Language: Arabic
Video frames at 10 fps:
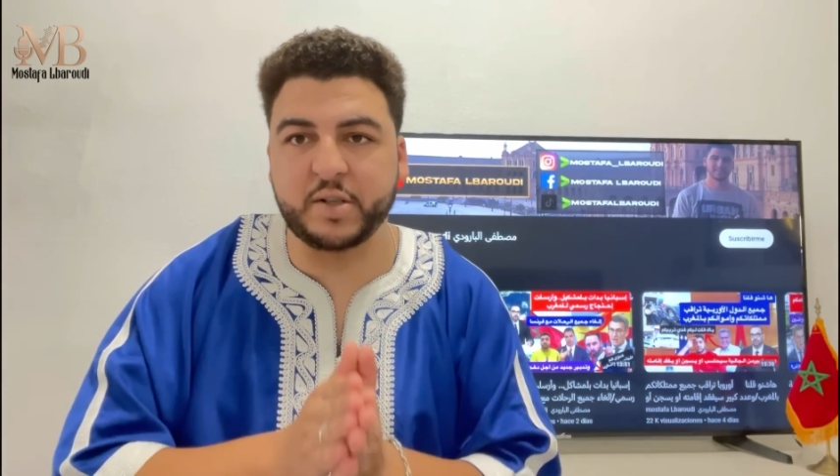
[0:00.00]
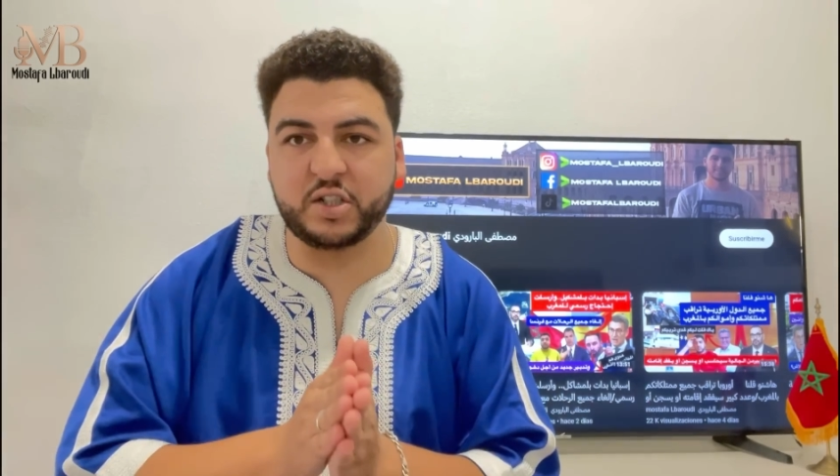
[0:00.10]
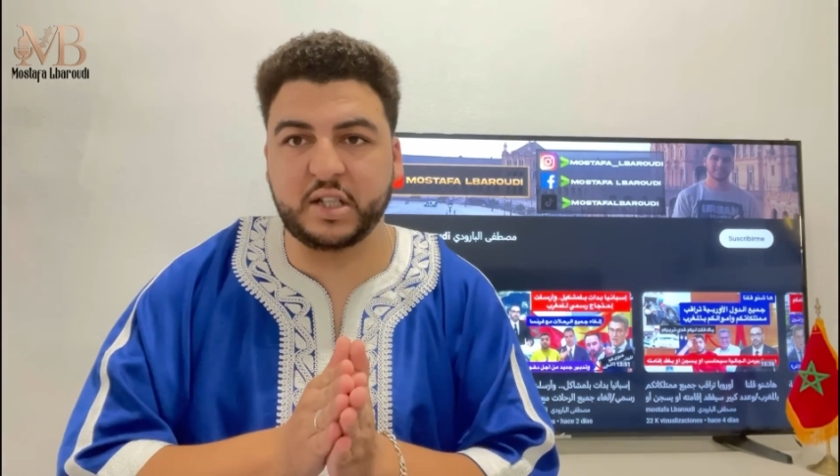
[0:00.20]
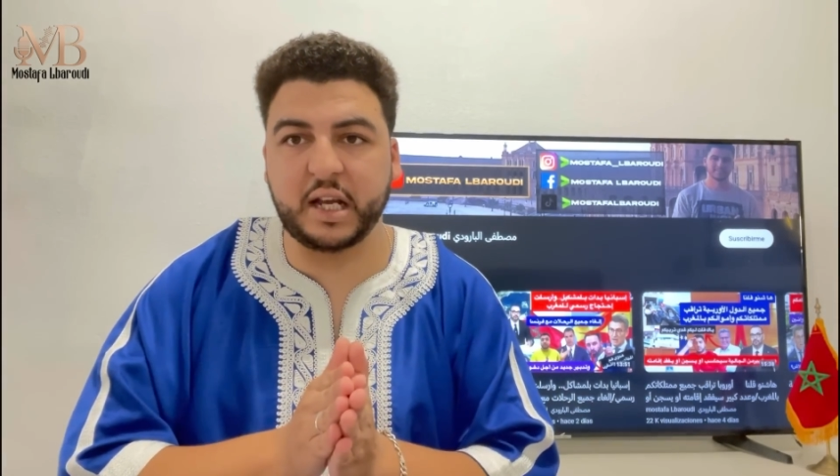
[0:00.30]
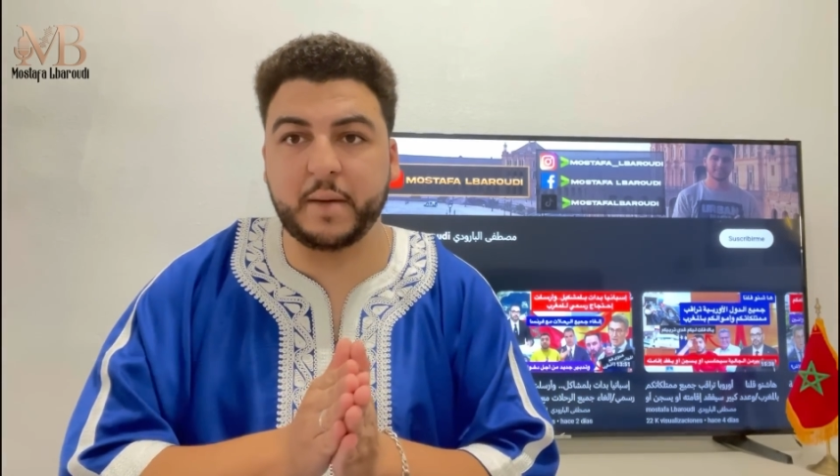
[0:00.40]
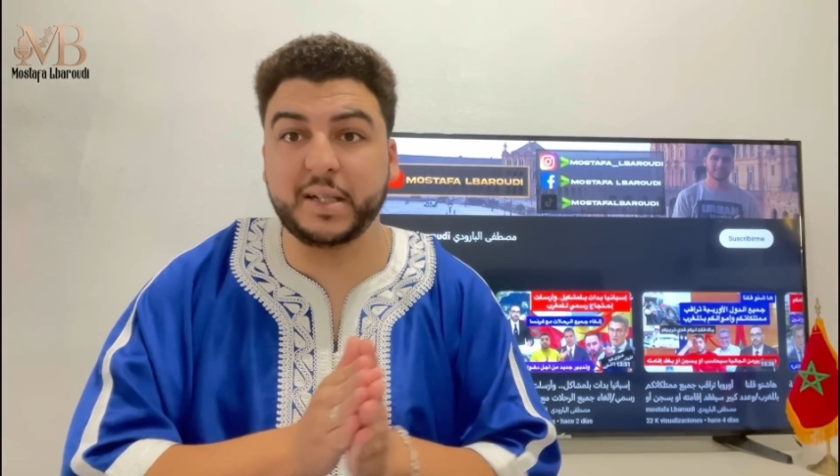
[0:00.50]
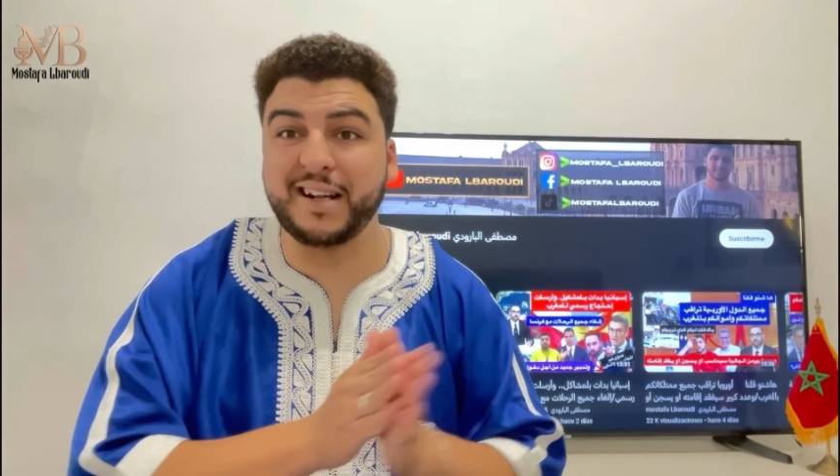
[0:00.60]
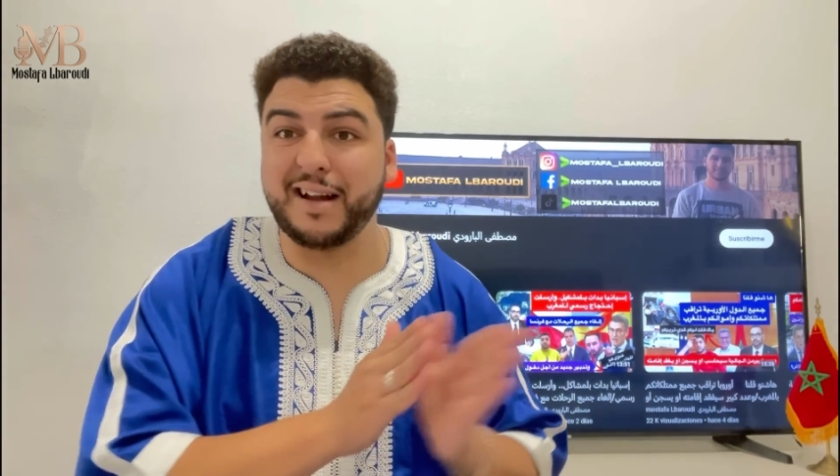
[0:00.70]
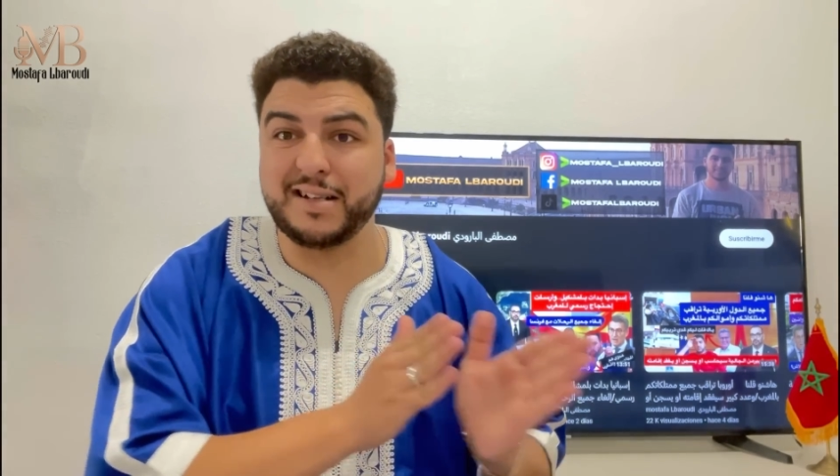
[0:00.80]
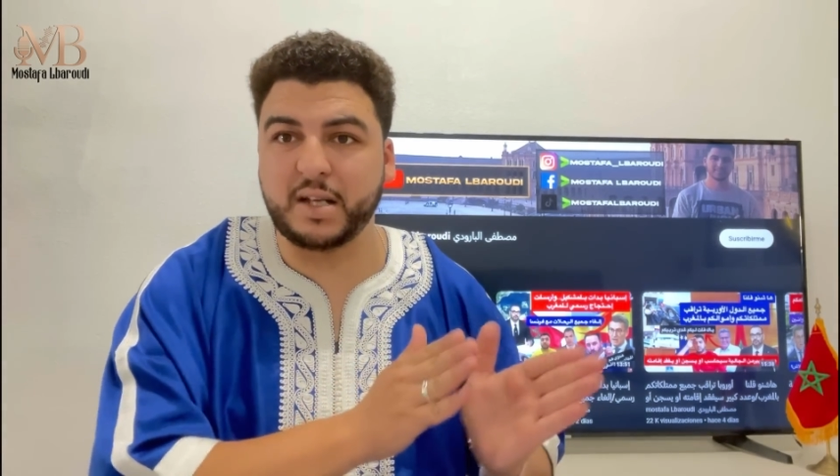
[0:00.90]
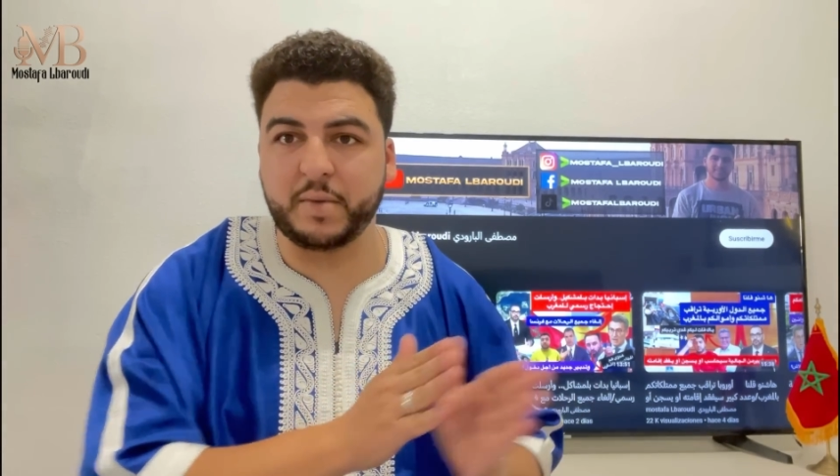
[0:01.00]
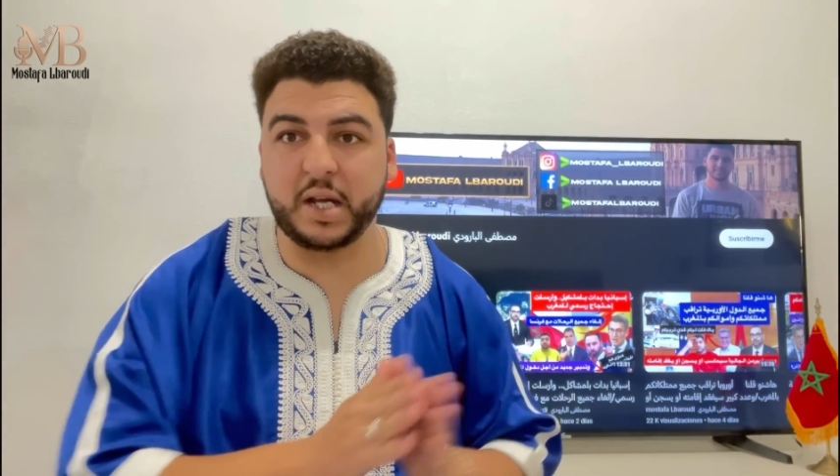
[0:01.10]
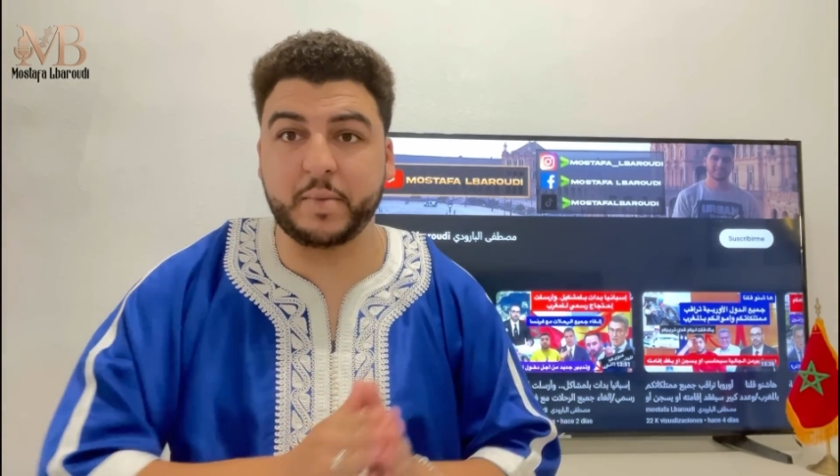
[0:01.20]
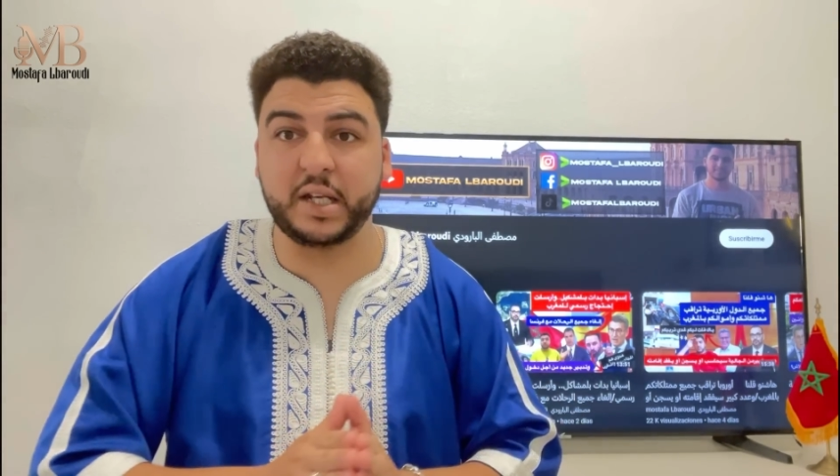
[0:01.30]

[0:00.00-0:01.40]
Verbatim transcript: الانتخابي ديال الاحزاب اليمينيه